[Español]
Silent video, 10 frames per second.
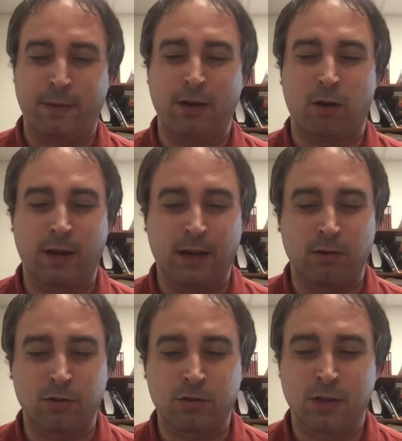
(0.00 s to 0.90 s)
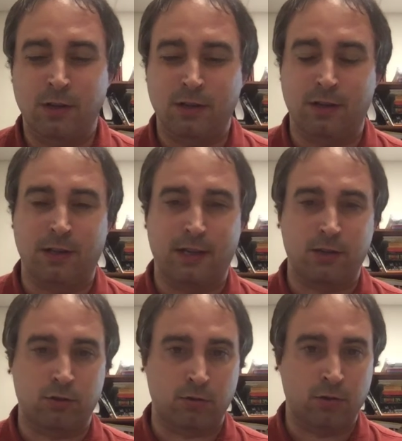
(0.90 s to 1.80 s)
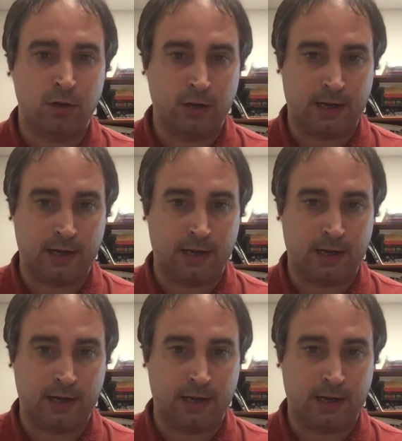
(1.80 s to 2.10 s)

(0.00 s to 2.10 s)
pioneros de eso